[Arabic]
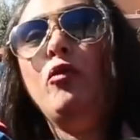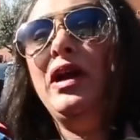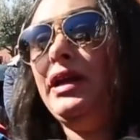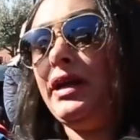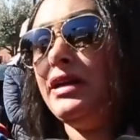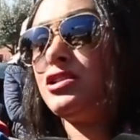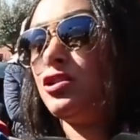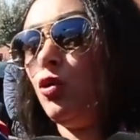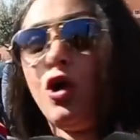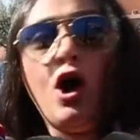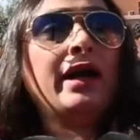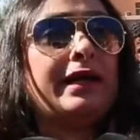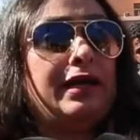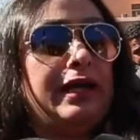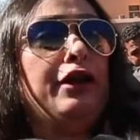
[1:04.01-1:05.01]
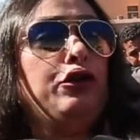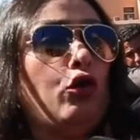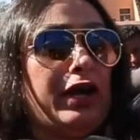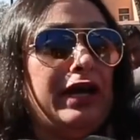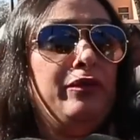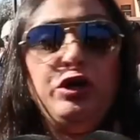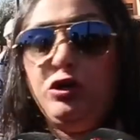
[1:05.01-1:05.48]
هما اللي كيصوروا اكيد
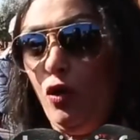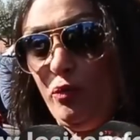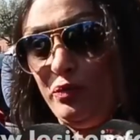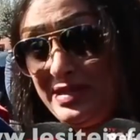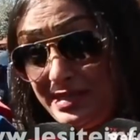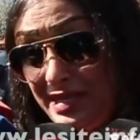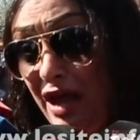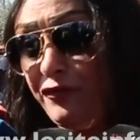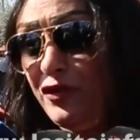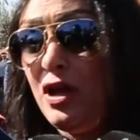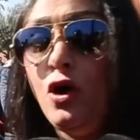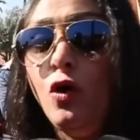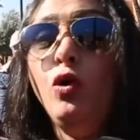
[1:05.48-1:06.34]
انه كاين منهم عليهم بزاف